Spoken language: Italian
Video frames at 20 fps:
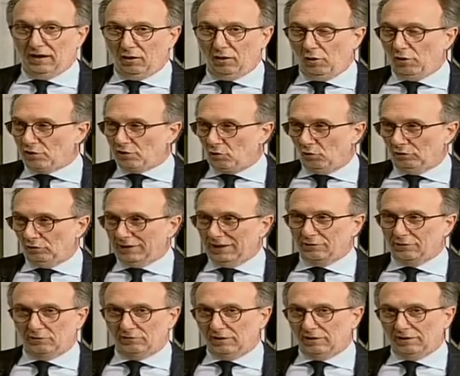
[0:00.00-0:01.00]
ho
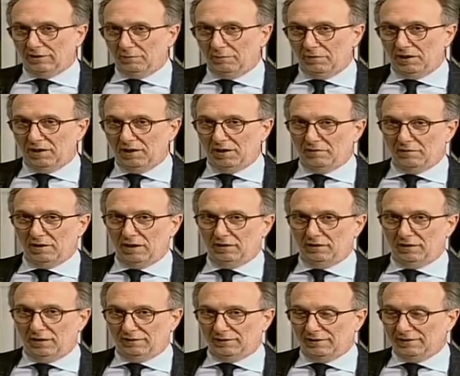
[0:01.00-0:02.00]
ascoltato attentamente,
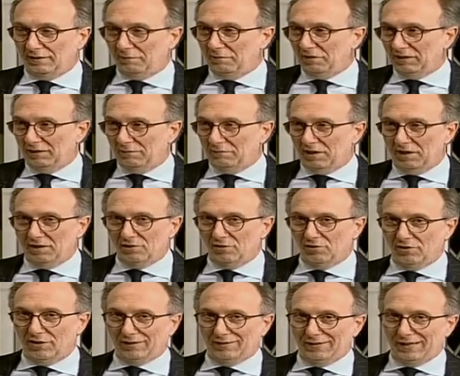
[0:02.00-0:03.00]
attentamente, il ministro
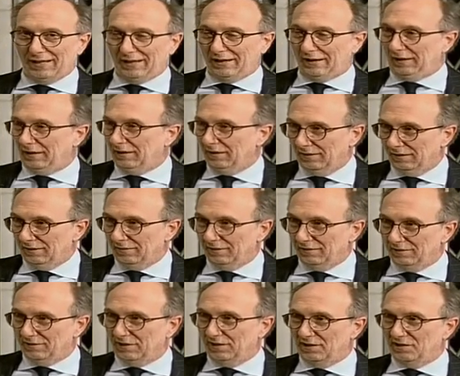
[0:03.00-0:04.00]
degli interni,
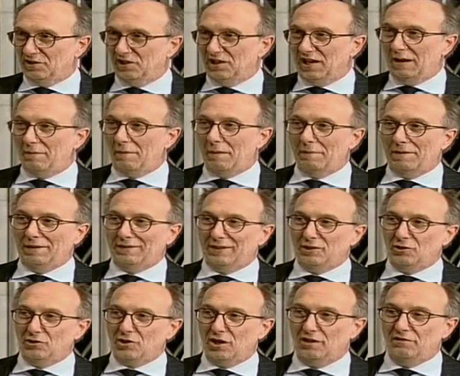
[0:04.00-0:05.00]
ecco, si, si chiama
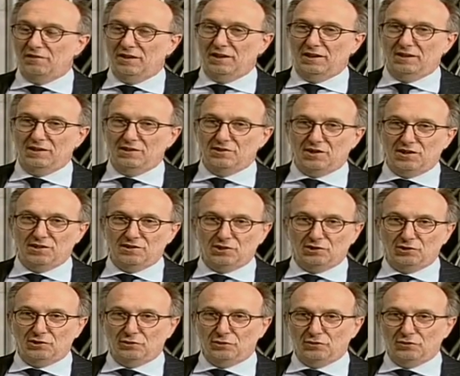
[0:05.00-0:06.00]
Matteo Salvini. Salvini, dice che il
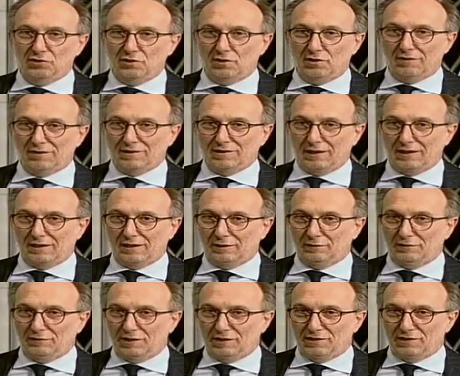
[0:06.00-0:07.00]
112 è una strada è
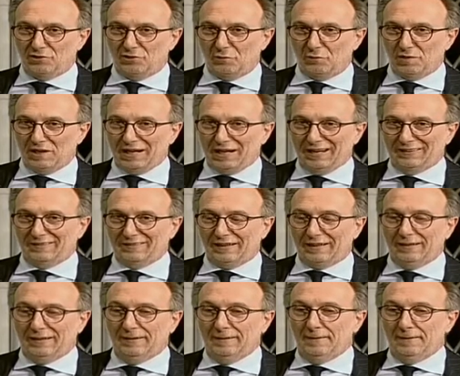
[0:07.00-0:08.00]
una direzione
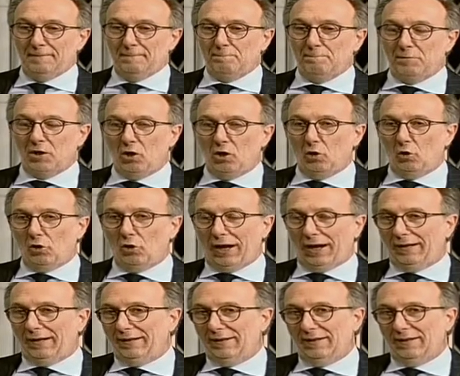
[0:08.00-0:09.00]
obbligata.
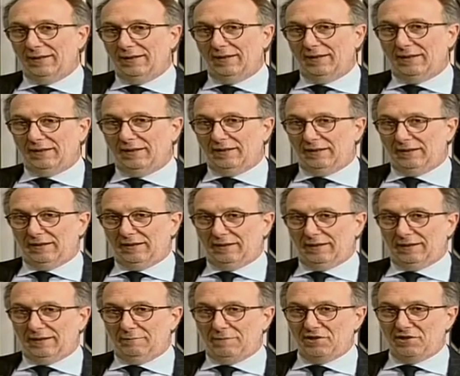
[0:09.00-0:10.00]
Ora, eh,
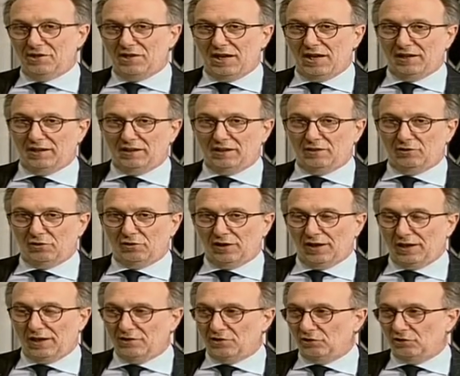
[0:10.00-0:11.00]
immaginare di
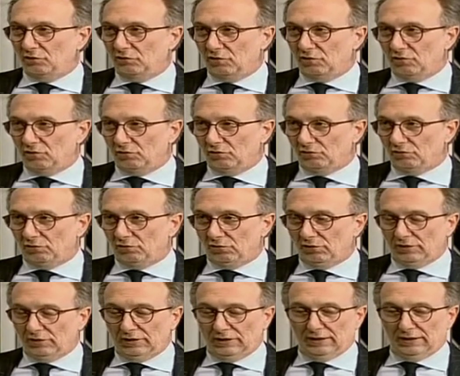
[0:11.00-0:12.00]
tornare al 118